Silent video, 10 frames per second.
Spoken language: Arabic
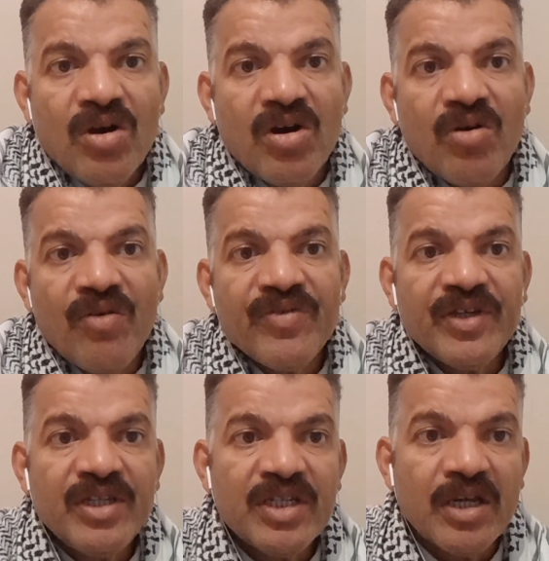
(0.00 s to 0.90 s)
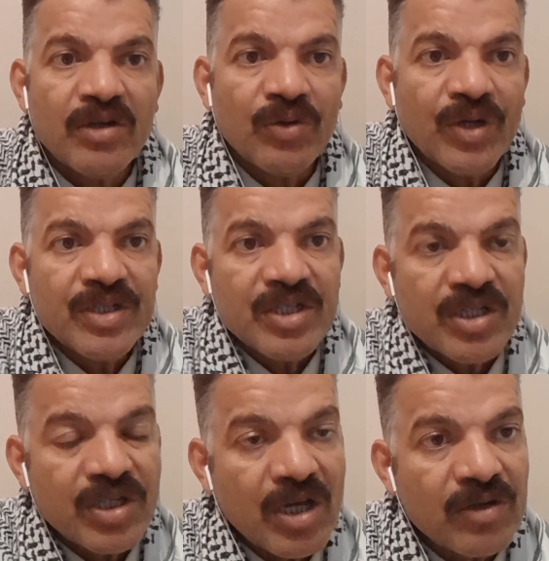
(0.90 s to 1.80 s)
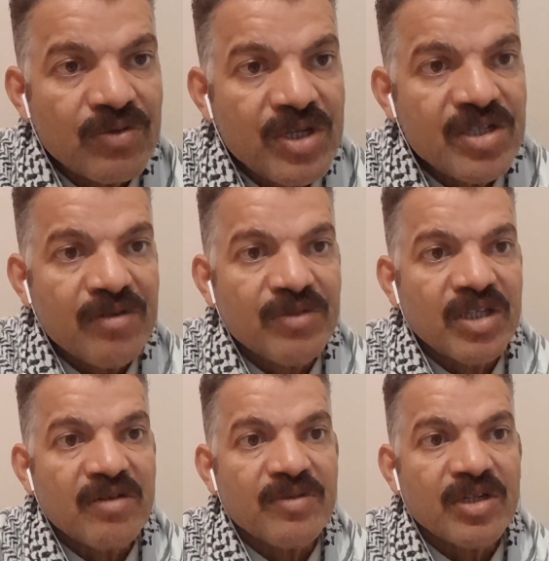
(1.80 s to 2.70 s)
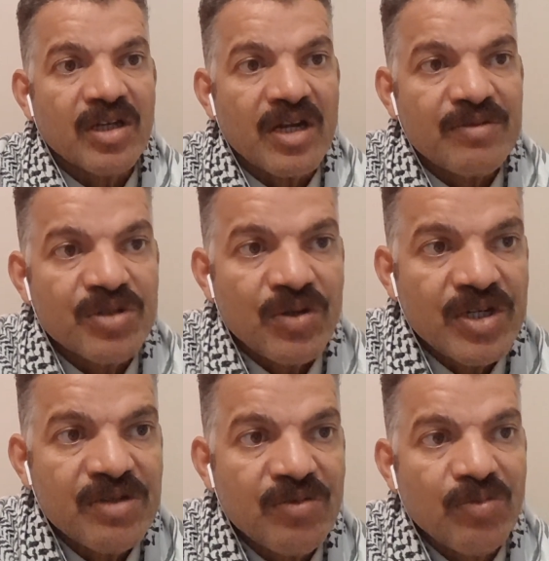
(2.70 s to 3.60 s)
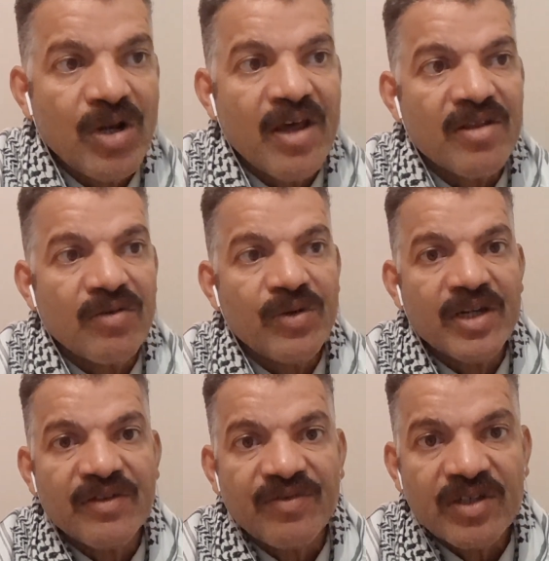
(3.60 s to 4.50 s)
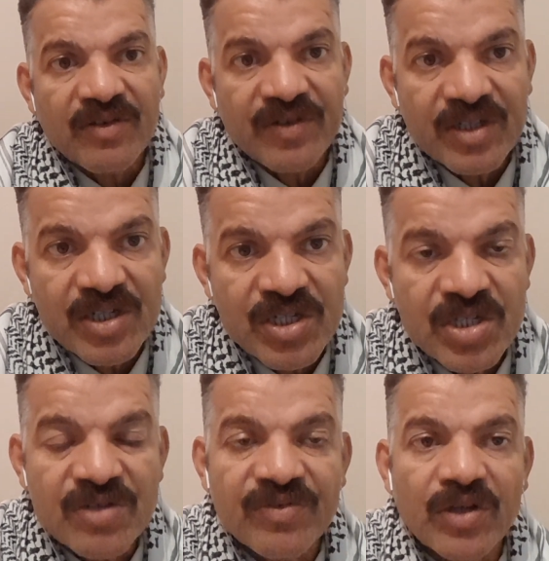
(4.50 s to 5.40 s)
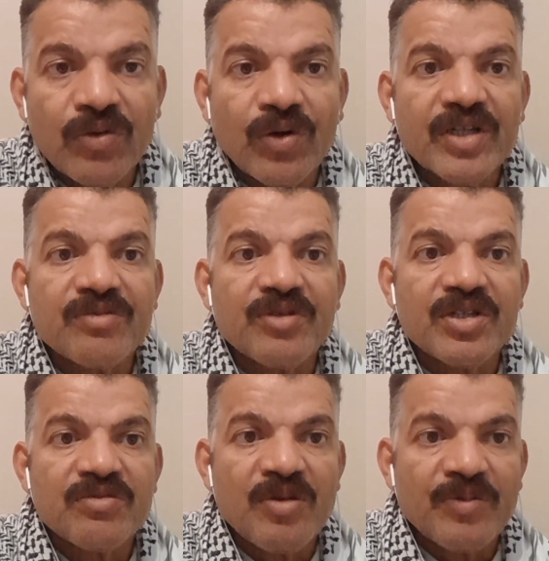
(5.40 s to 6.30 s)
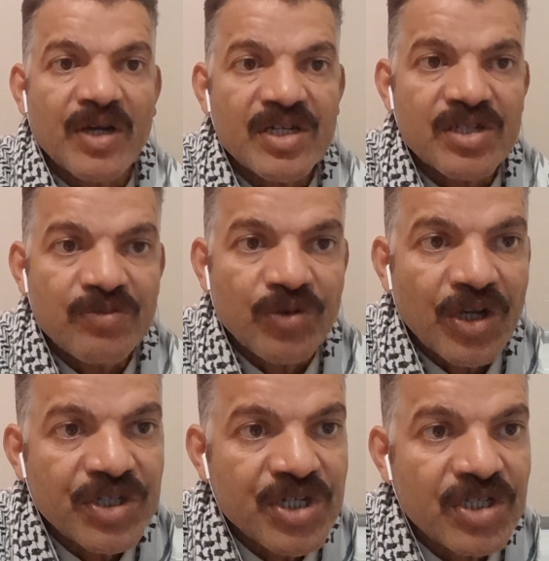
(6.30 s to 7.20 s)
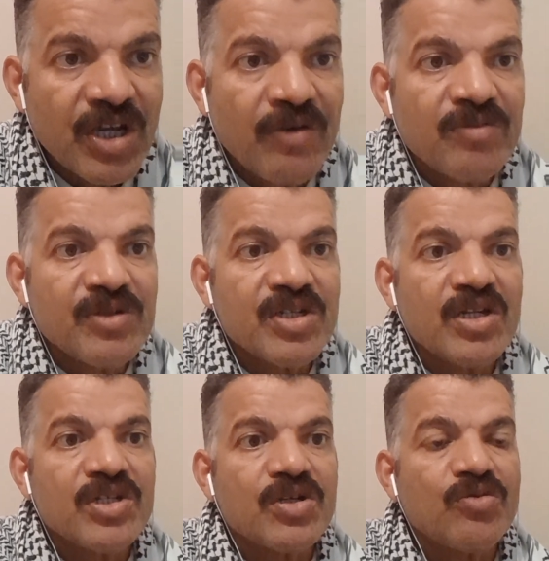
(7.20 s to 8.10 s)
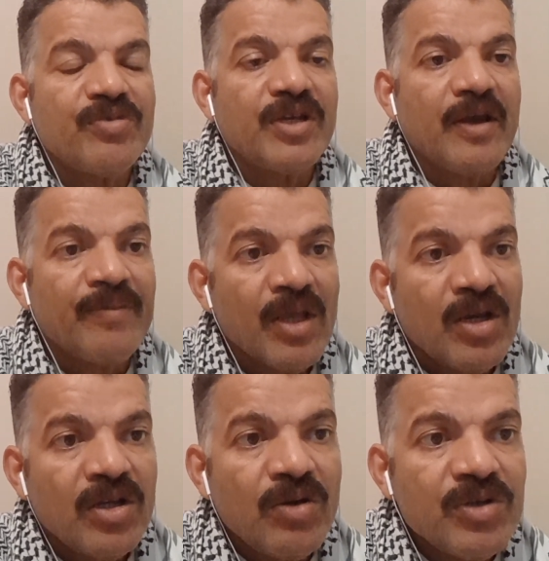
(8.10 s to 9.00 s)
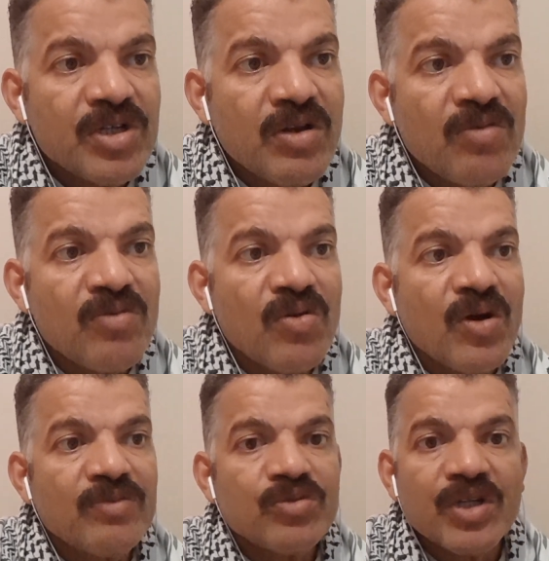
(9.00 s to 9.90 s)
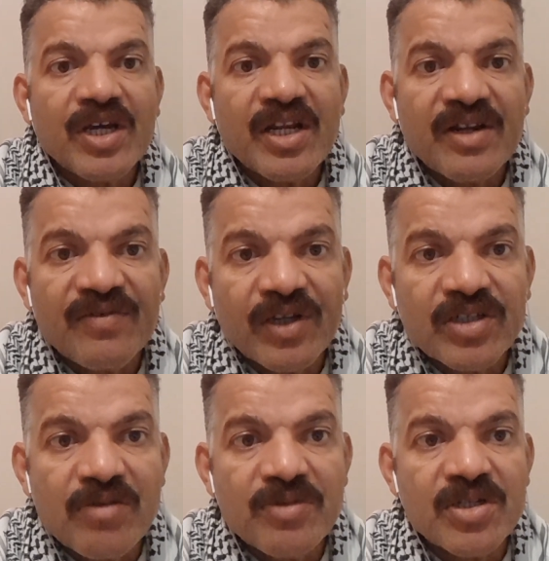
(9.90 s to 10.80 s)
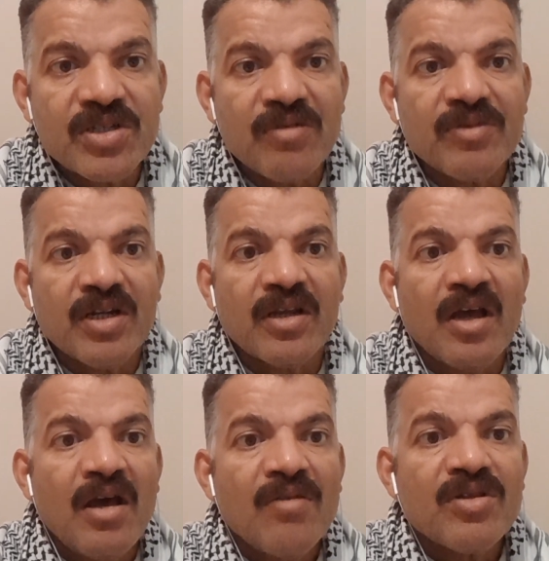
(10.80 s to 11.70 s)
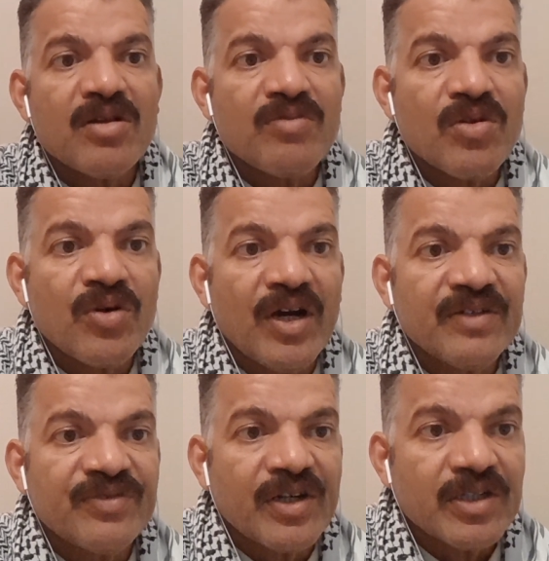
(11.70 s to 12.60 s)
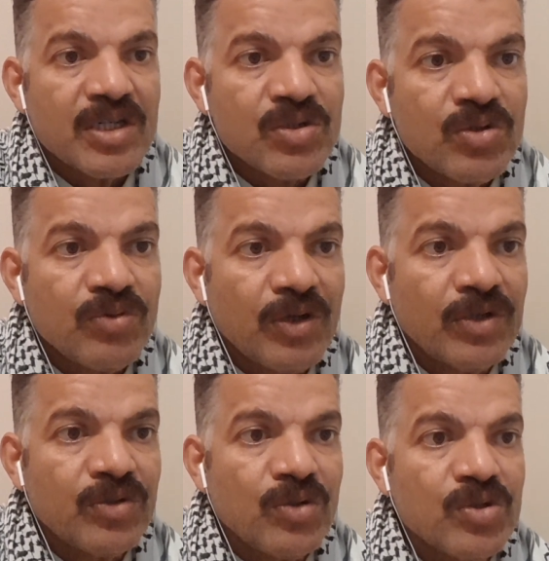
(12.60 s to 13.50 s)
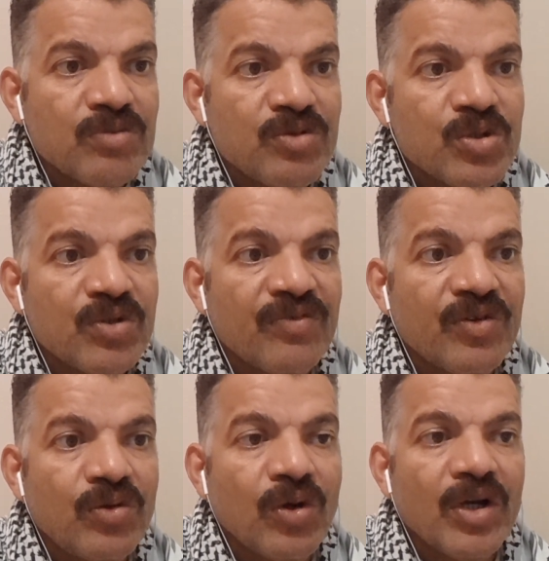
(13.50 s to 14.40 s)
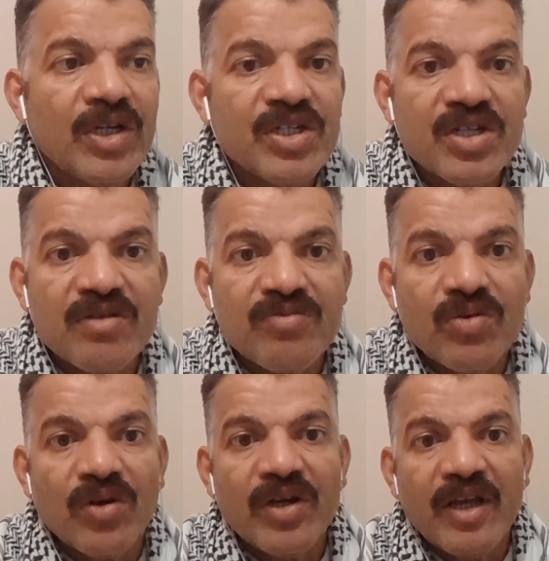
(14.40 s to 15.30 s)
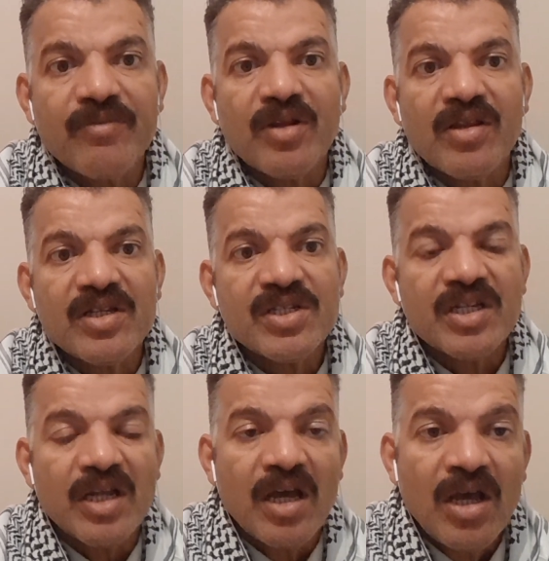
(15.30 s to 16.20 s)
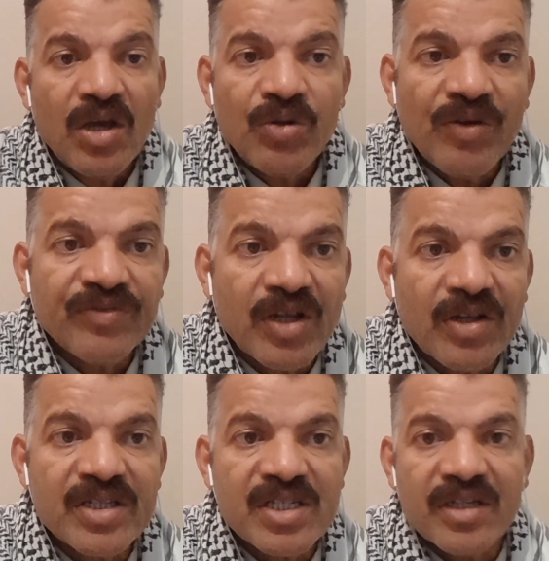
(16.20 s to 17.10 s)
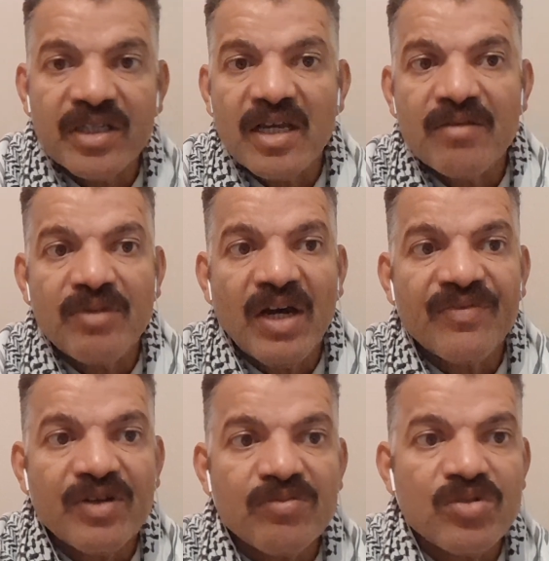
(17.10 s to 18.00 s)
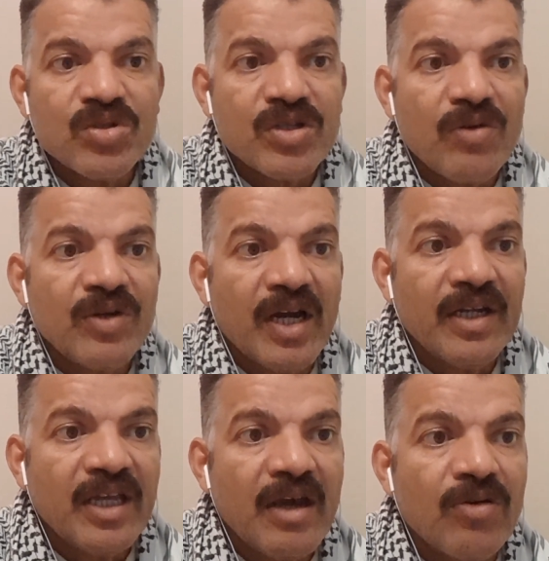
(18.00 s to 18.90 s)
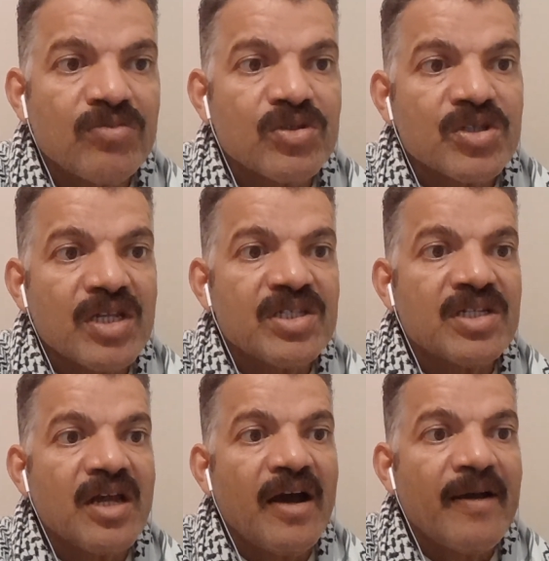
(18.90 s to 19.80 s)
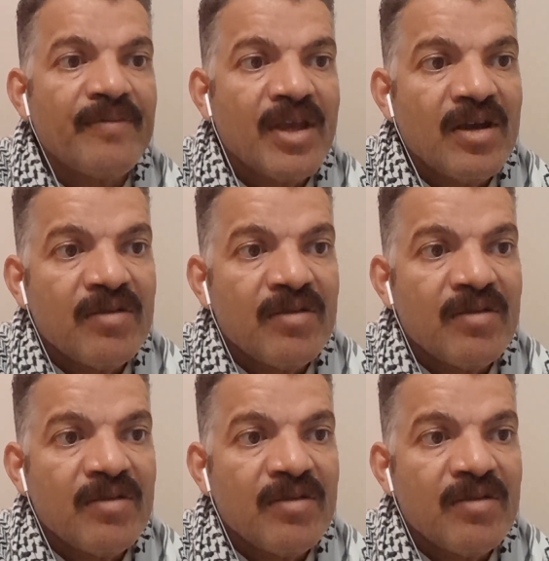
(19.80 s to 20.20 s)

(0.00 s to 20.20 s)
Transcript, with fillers: آه، وفي حين انه يغطي نطاقا واسعا من كتابات جرامشي ولا سيما الملاحظه الوارده في دفاتر السجن فانه يقدم اهتماما خاصا لمناقشته حول المساله الجنوبيه، انه يتناول موضوعات متكرره في الخطاب الاستعماري مثل موضوعات فرق تصد والايديولوجيا الموجوده في اللغه الى جانب موضوع الهيمنه ذي السيله، انه يفترض صداء المعرفه المستولى عليها او المستصلحه